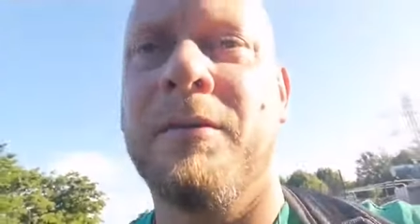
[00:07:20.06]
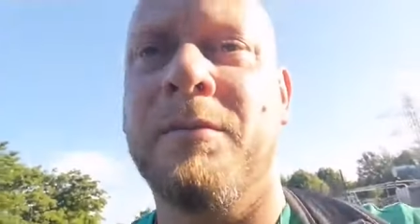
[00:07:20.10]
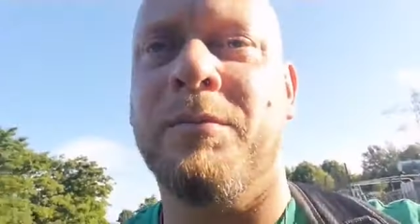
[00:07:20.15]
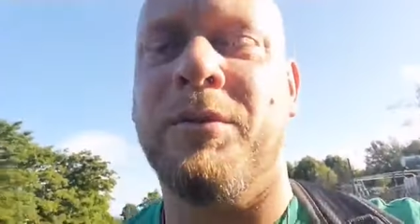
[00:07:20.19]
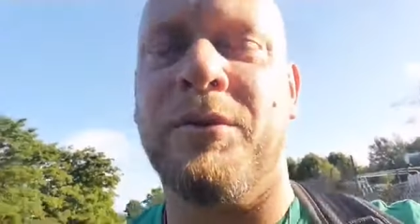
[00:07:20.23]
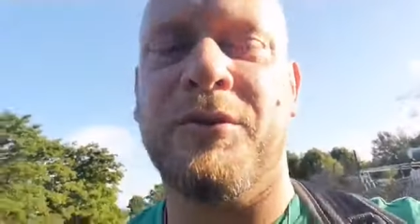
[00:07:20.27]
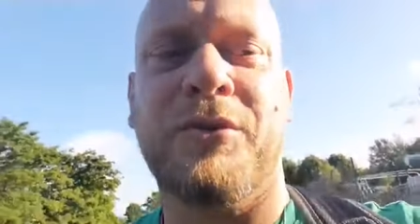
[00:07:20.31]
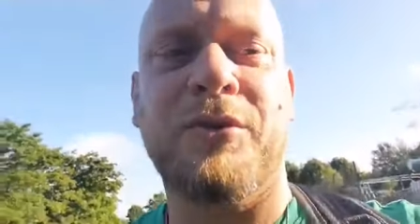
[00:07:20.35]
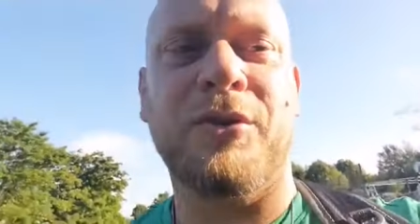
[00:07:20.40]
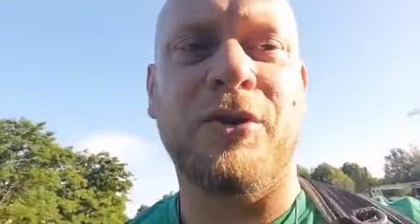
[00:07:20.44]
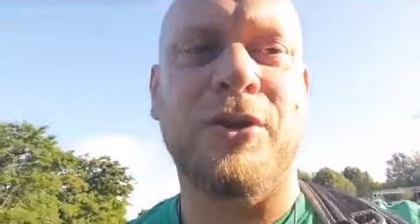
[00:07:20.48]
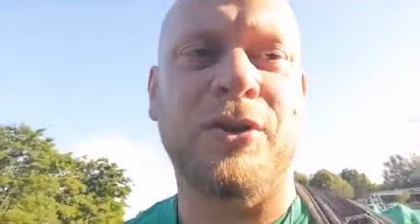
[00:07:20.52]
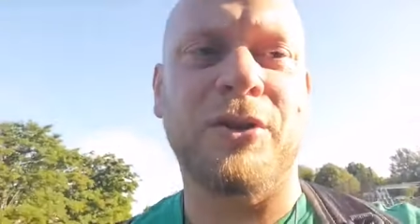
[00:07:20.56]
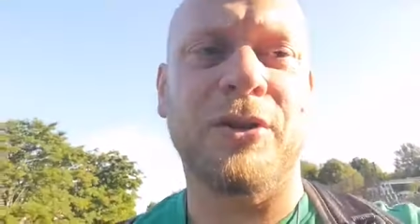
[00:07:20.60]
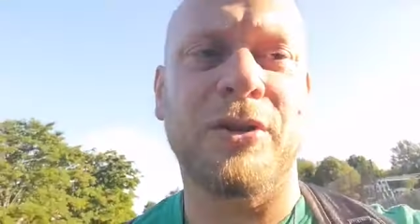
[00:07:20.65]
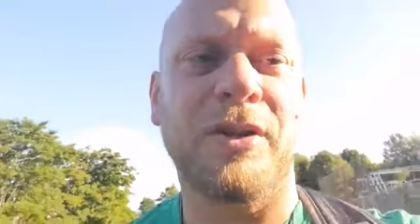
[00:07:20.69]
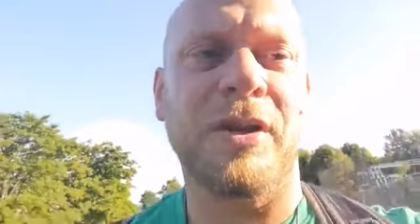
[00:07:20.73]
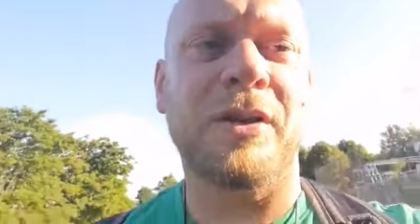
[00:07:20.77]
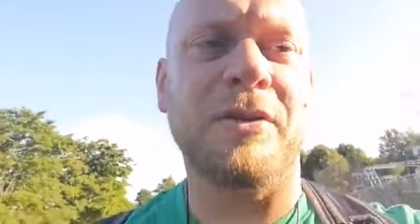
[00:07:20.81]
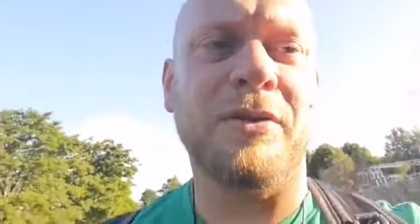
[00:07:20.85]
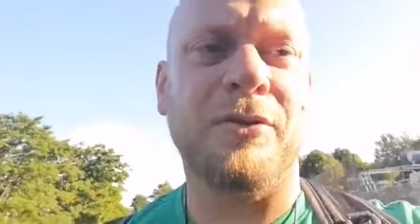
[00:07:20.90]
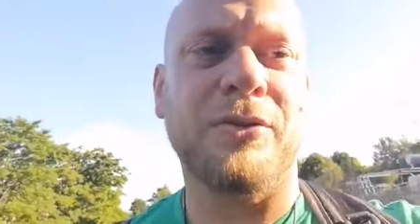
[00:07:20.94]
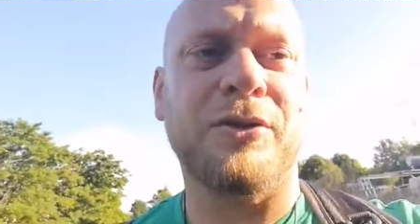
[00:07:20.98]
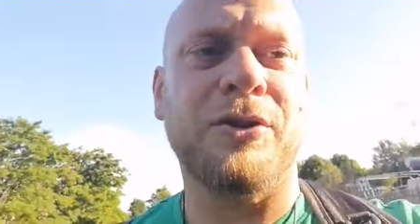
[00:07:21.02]
Po coś się
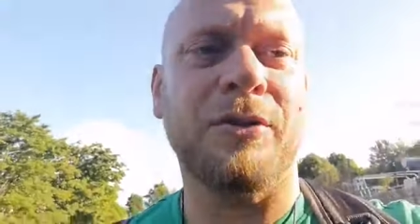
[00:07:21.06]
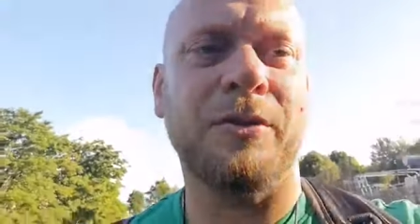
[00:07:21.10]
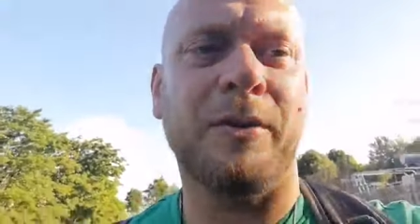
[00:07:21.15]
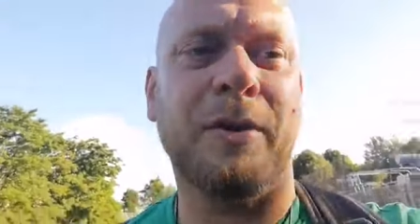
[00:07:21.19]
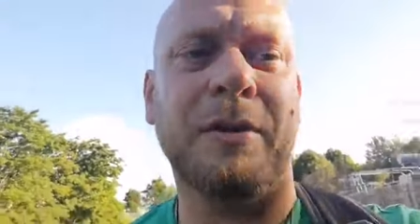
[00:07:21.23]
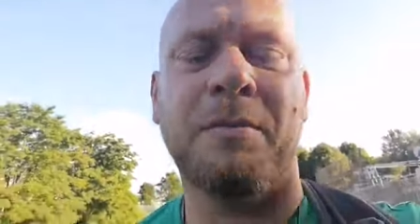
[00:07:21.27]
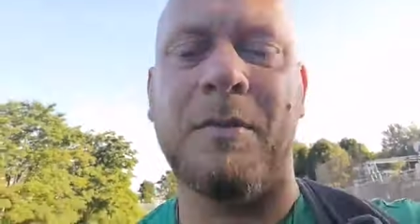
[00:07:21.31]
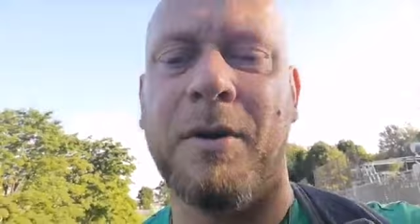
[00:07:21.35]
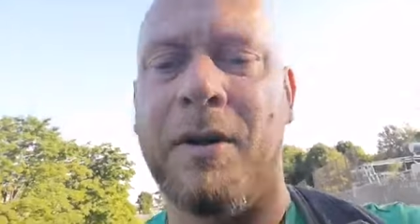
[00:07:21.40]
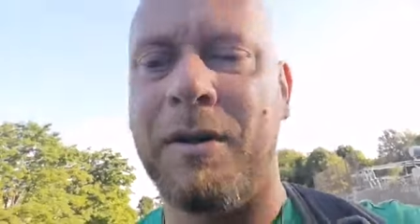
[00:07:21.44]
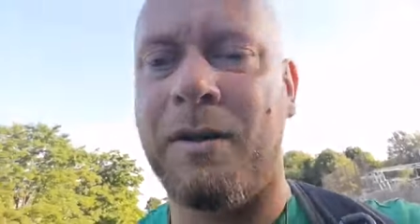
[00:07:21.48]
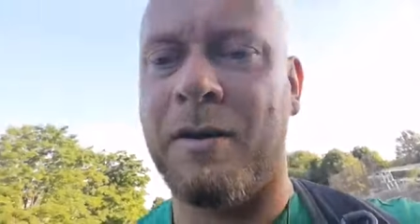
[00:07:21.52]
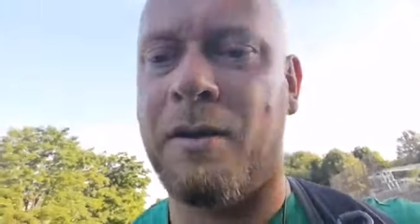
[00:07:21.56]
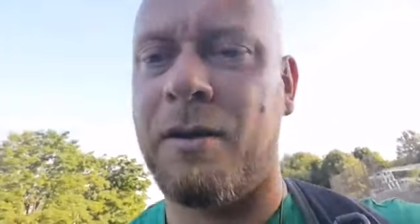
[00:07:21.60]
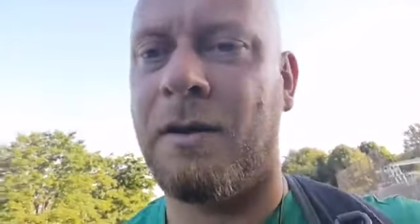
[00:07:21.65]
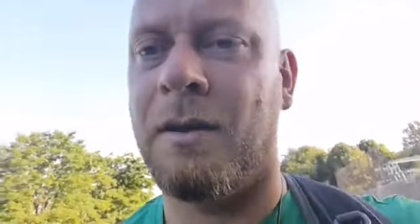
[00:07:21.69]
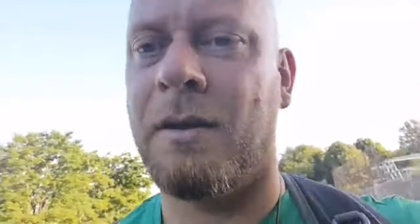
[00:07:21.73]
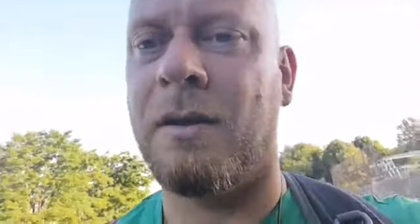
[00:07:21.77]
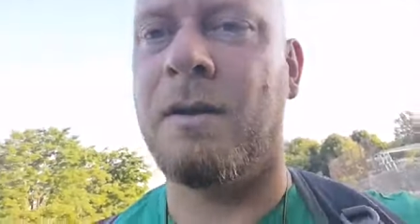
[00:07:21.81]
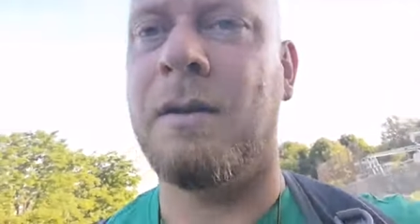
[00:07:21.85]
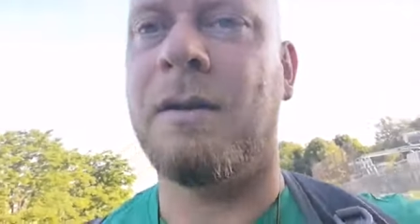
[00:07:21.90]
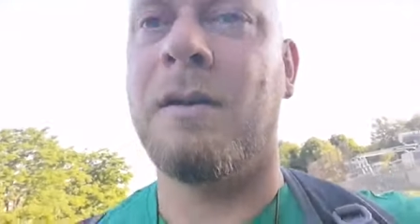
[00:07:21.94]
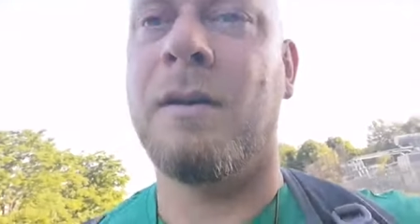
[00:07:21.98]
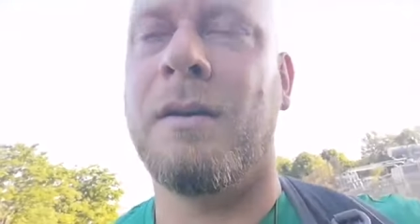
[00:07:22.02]
narodziłem?
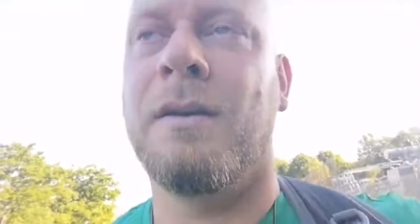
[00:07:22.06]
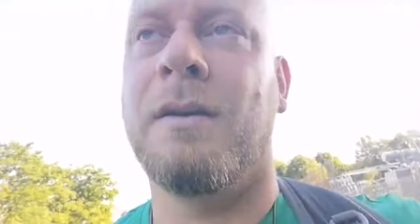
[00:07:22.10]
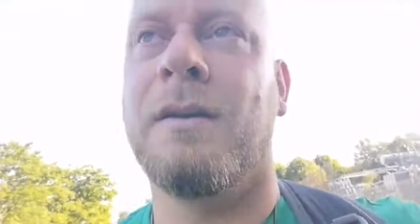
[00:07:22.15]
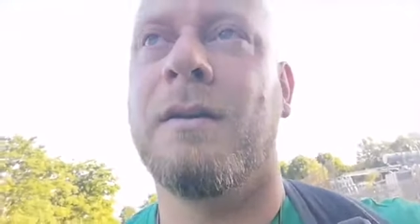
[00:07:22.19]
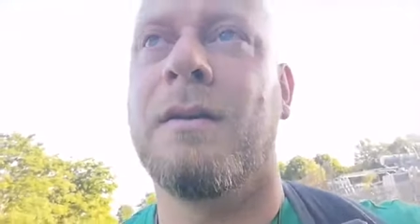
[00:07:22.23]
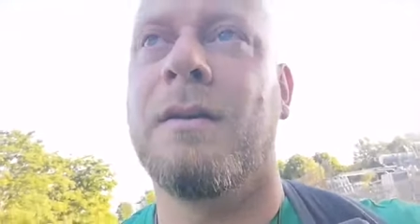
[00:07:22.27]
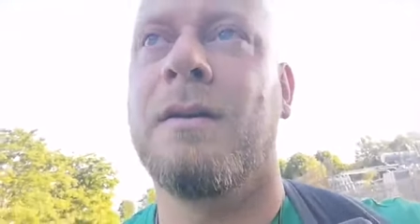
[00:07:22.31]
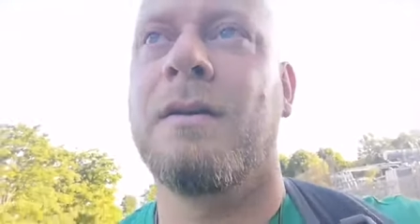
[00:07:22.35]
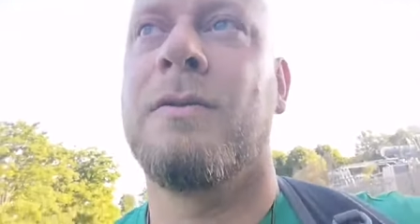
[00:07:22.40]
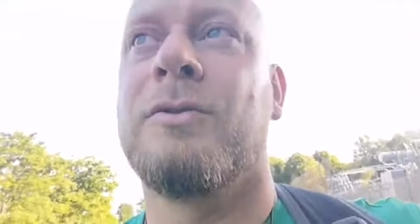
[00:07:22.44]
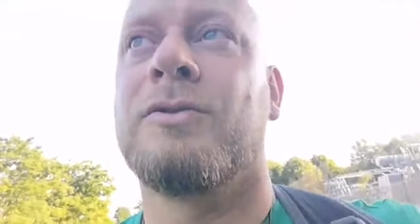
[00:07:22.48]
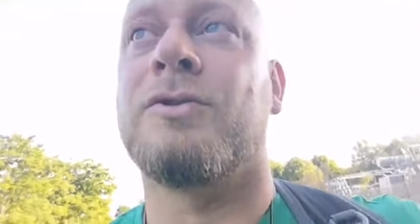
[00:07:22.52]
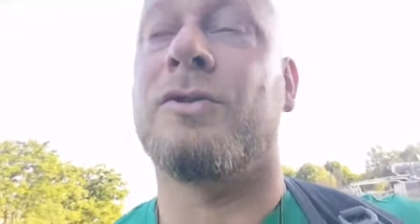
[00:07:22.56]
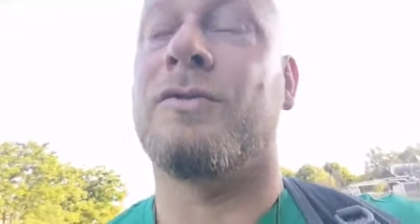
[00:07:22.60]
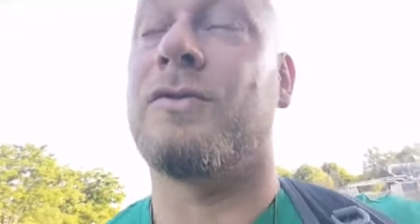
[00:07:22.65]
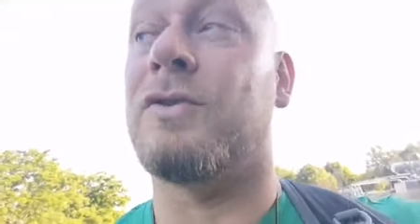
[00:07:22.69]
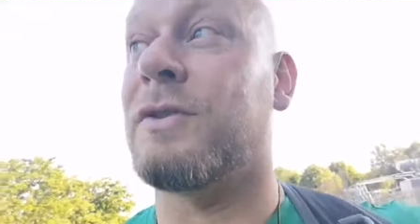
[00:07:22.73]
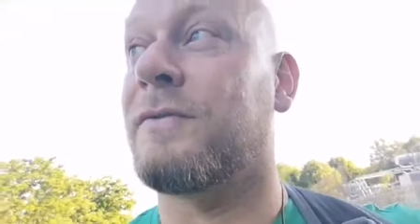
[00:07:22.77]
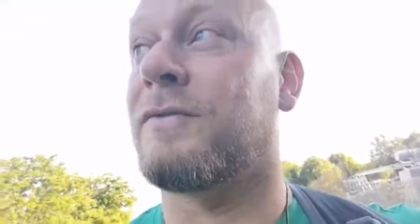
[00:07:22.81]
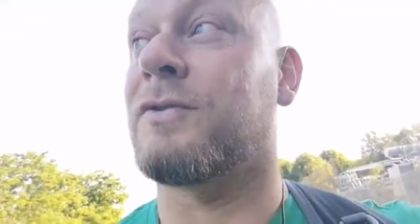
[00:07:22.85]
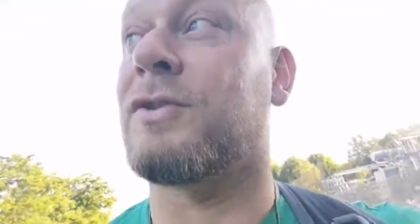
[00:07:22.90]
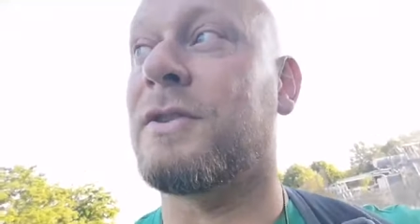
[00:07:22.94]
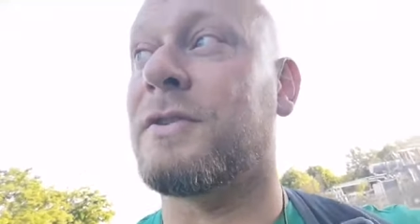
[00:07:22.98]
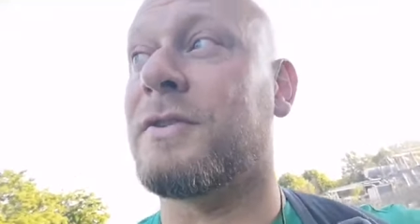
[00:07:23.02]

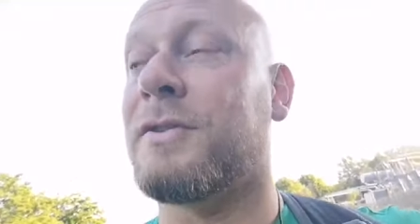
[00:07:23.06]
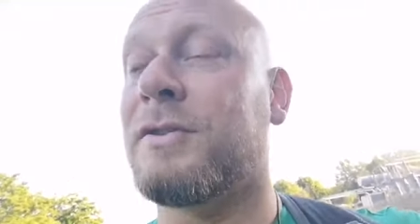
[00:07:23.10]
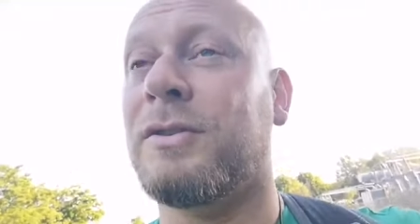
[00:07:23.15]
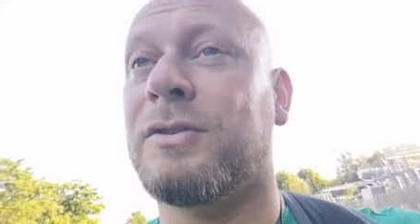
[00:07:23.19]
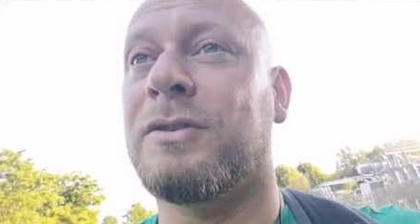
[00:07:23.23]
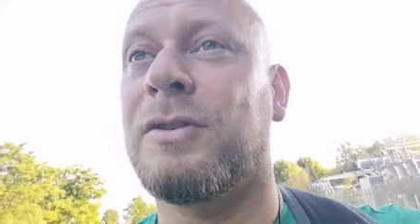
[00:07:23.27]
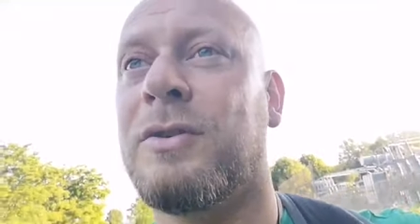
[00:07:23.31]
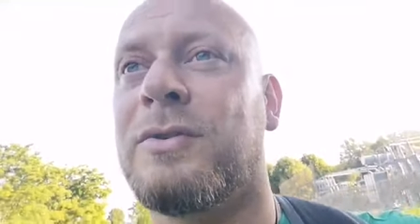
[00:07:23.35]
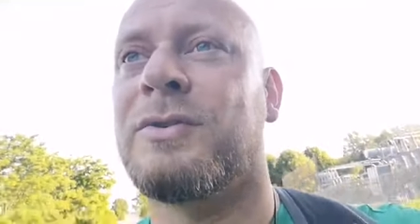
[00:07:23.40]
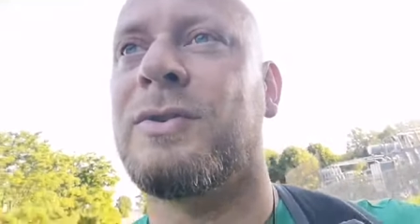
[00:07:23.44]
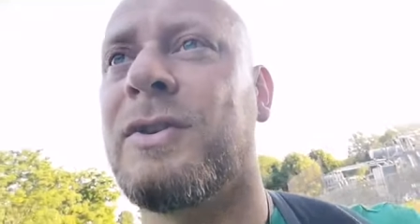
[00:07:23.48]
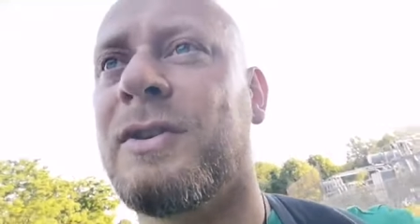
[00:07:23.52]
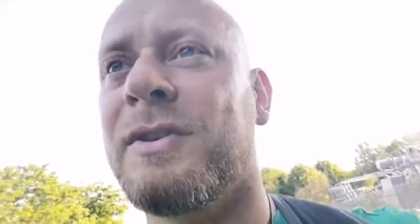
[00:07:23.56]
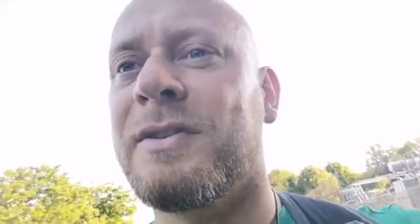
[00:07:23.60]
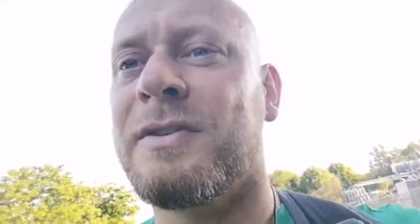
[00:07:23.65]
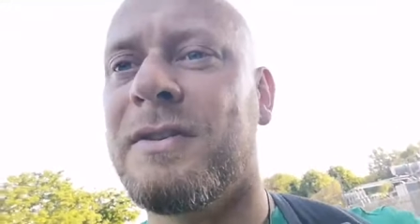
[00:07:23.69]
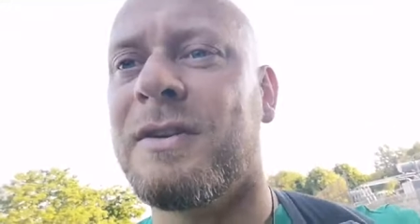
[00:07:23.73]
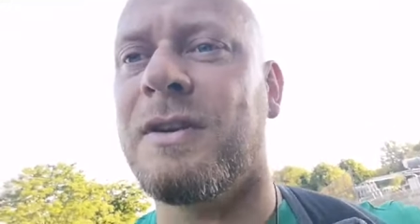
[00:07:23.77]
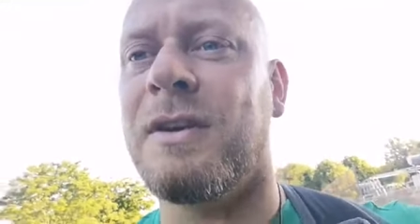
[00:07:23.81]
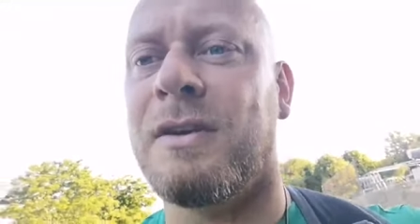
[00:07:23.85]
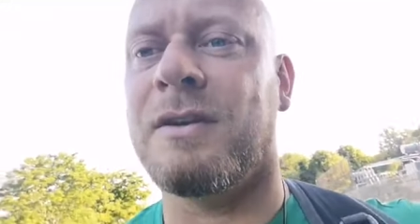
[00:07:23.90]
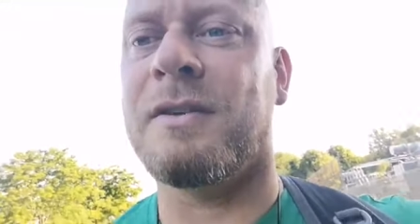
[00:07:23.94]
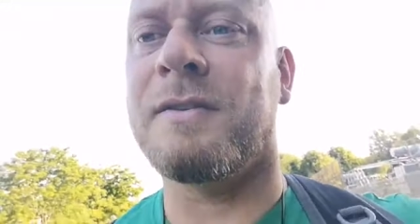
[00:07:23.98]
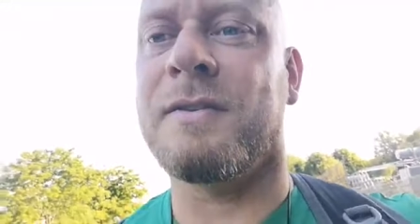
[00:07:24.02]
Czy wszystko to, co
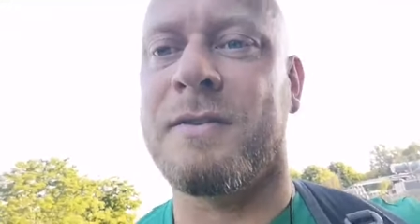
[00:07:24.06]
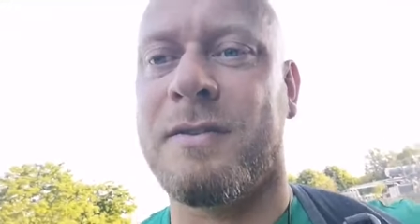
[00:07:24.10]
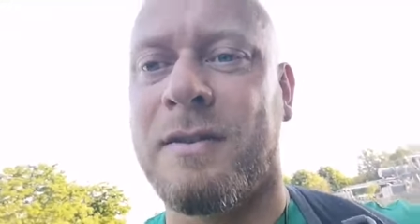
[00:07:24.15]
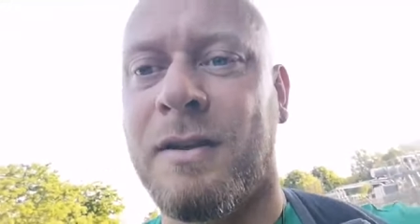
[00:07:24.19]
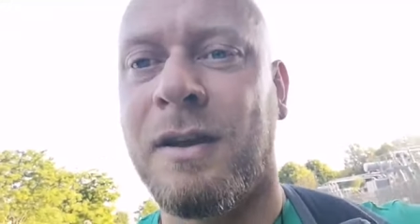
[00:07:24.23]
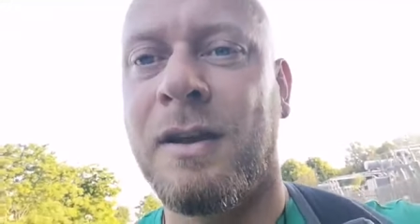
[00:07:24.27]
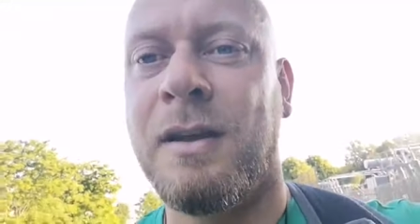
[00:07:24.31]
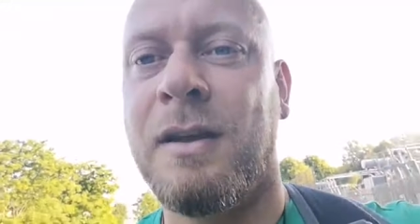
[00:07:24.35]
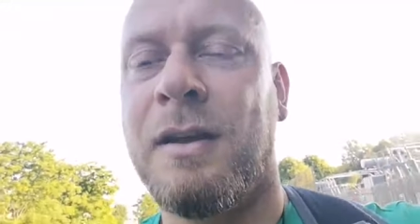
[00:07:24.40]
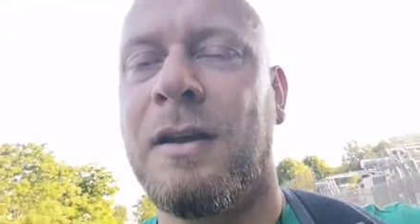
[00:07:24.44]
istnieje, jest